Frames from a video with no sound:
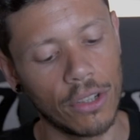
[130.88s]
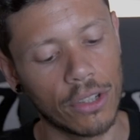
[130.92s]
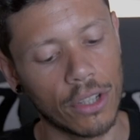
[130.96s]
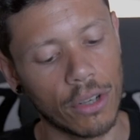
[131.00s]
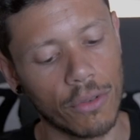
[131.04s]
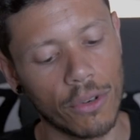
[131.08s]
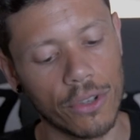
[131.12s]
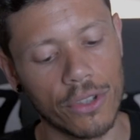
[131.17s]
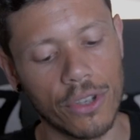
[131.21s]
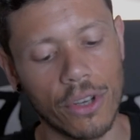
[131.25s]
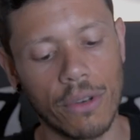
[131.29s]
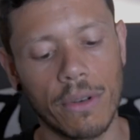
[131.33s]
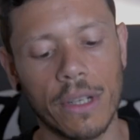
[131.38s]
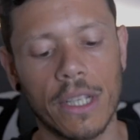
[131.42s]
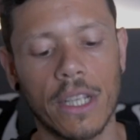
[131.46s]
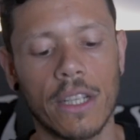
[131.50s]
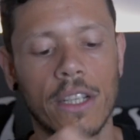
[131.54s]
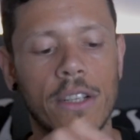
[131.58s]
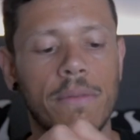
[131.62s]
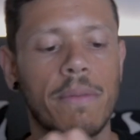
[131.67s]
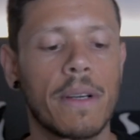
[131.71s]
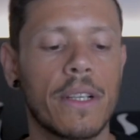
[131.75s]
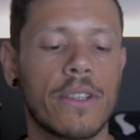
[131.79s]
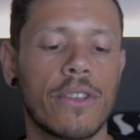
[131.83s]
otro bolsillo
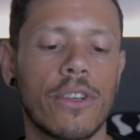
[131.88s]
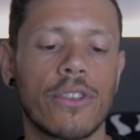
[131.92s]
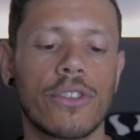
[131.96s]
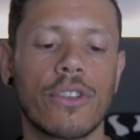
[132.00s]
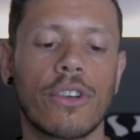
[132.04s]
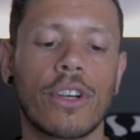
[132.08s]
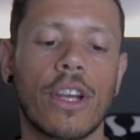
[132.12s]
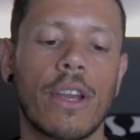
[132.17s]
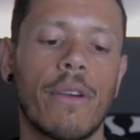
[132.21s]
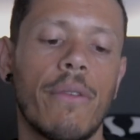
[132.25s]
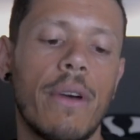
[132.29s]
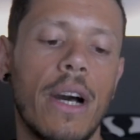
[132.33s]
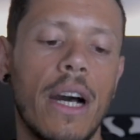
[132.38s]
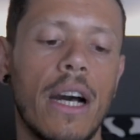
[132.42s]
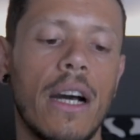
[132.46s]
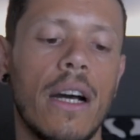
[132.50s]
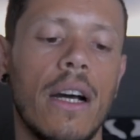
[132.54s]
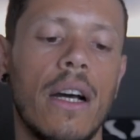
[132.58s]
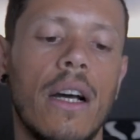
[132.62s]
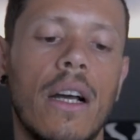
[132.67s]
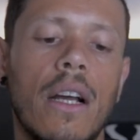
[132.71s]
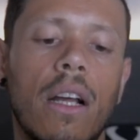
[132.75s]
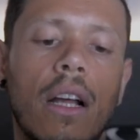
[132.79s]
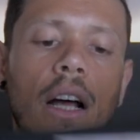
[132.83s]
bastante espacioso que va
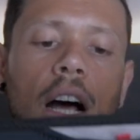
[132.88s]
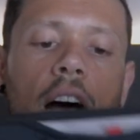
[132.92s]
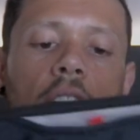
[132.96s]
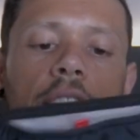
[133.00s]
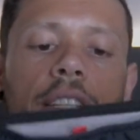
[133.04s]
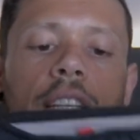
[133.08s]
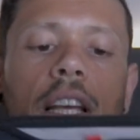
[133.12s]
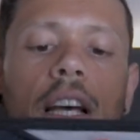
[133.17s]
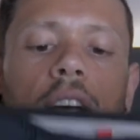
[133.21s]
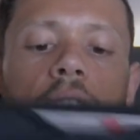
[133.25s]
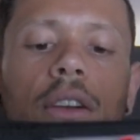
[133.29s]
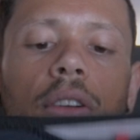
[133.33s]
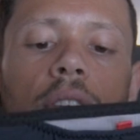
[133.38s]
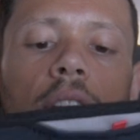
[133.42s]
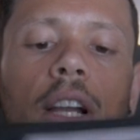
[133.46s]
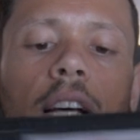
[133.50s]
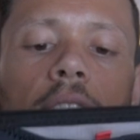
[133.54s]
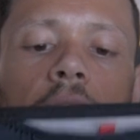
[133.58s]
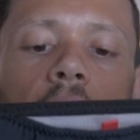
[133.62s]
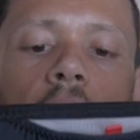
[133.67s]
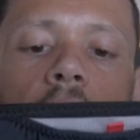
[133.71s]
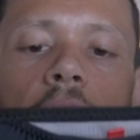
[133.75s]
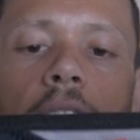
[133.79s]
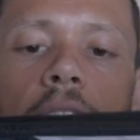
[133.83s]
hacia los
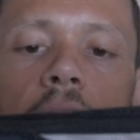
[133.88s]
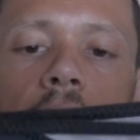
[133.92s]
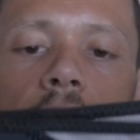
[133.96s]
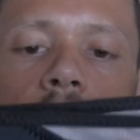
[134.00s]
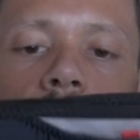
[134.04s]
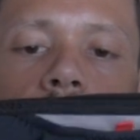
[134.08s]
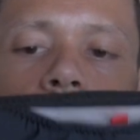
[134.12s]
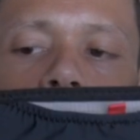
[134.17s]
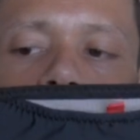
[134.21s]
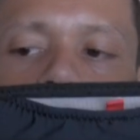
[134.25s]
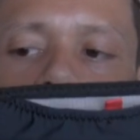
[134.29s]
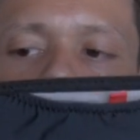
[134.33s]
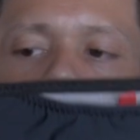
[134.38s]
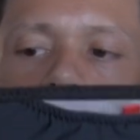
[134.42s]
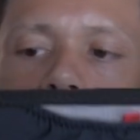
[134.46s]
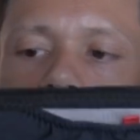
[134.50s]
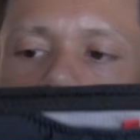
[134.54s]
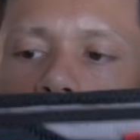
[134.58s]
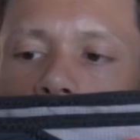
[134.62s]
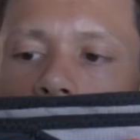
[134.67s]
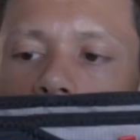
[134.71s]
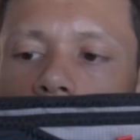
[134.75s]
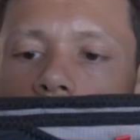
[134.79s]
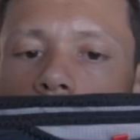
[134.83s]
laterales.
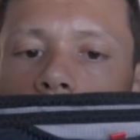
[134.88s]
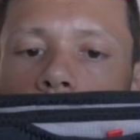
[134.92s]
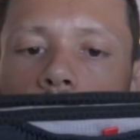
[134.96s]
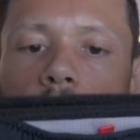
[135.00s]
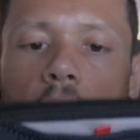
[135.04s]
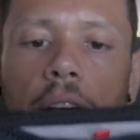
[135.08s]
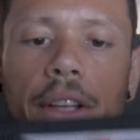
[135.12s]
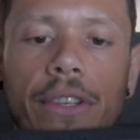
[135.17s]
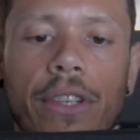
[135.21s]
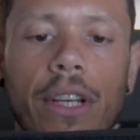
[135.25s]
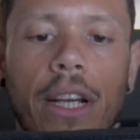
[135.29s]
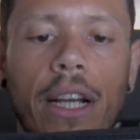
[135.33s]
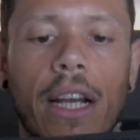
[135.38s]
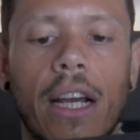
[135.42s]
Va hacia